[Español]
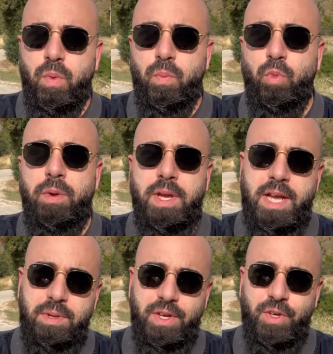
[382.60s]
Muy bien
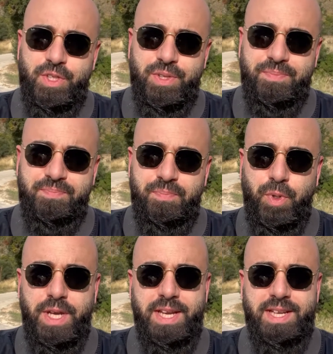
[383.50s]
amigos,
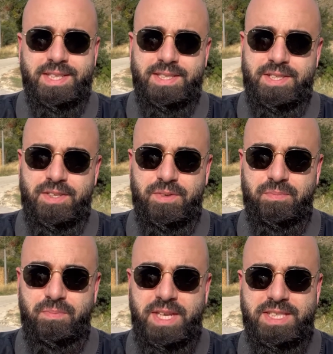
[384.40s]
pues
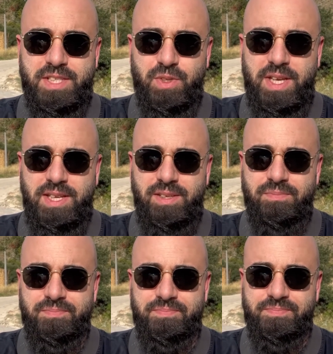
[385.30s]
veis eso de ahí,
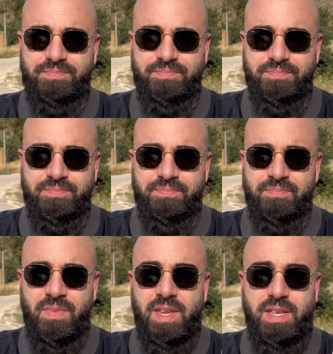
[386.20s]

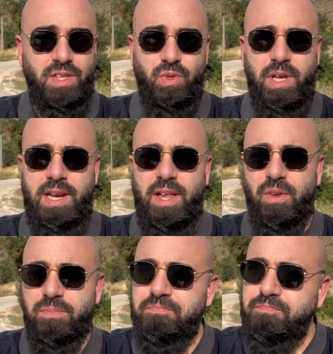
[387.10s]
ya estoy al lado.
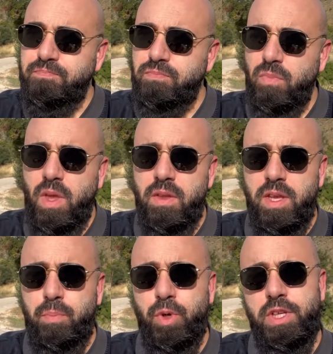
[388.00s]

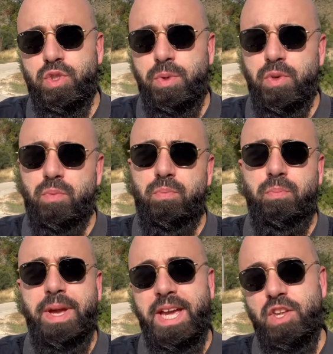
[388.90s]
Después de subir un
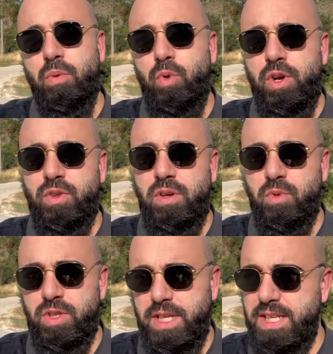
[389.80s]
pequeño puerto de
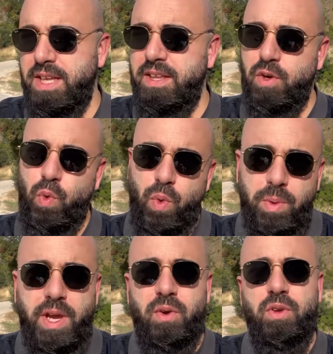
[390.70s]
montaña, de
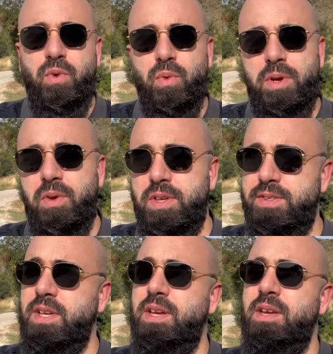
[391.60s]
curveo, de curveo,
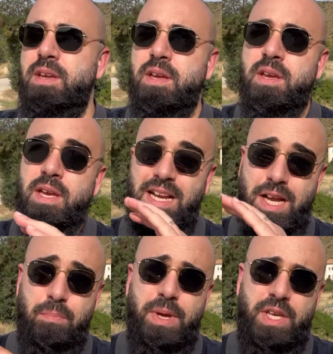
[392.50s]
desde
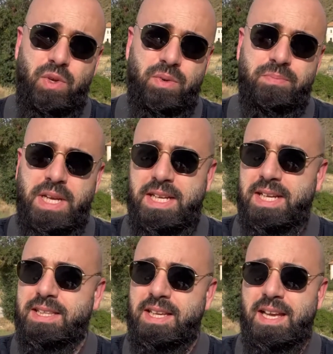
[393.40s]
Campello,
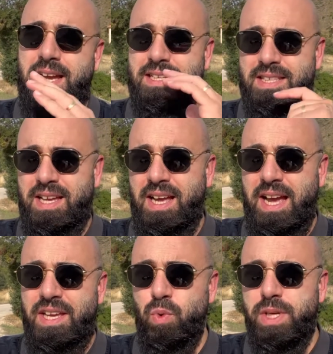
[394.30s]
Alicante, hasta
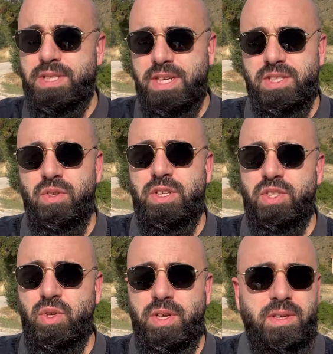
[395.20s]
Aigües, que es donde
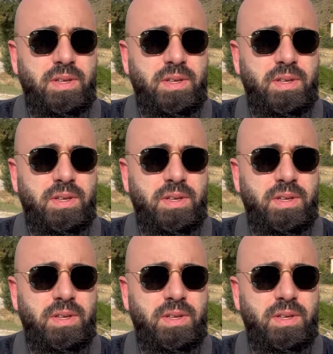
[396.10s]
estoy,